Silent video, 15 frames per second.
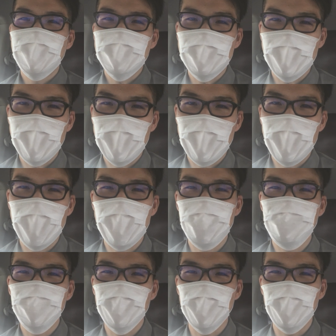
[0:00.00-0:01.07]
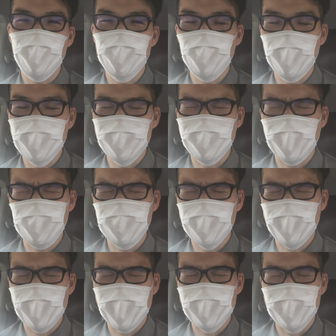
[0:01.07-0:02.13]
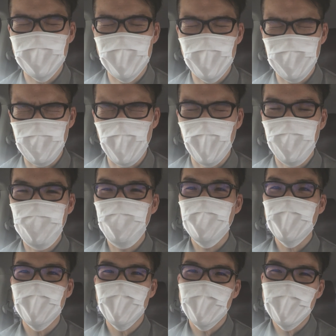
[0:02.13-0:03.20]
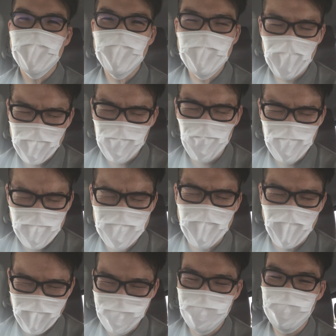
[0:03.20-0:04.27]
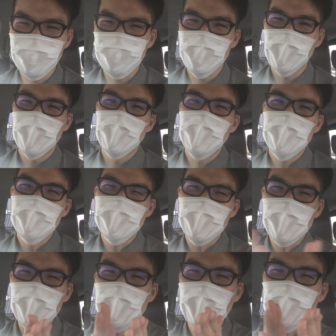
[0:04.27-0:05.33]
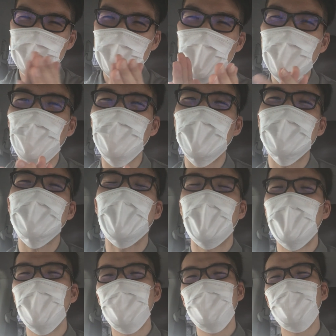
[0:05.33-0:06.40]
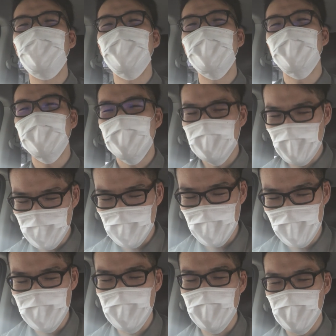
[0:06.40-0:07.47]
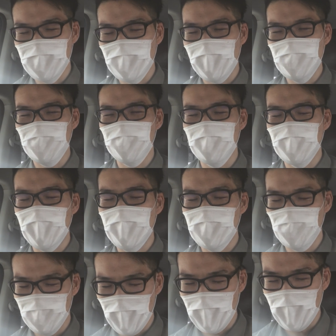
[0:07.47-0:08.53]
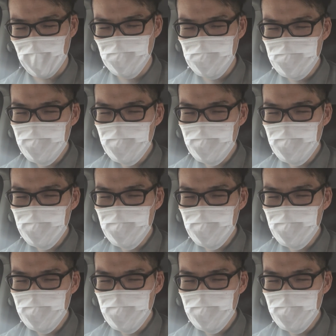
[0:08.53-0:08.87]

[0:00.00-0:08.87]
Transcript: いやーちょっと予想はつくかもしれないんですけれども最高でしたいやー最高でした約3時間しか遊んでないので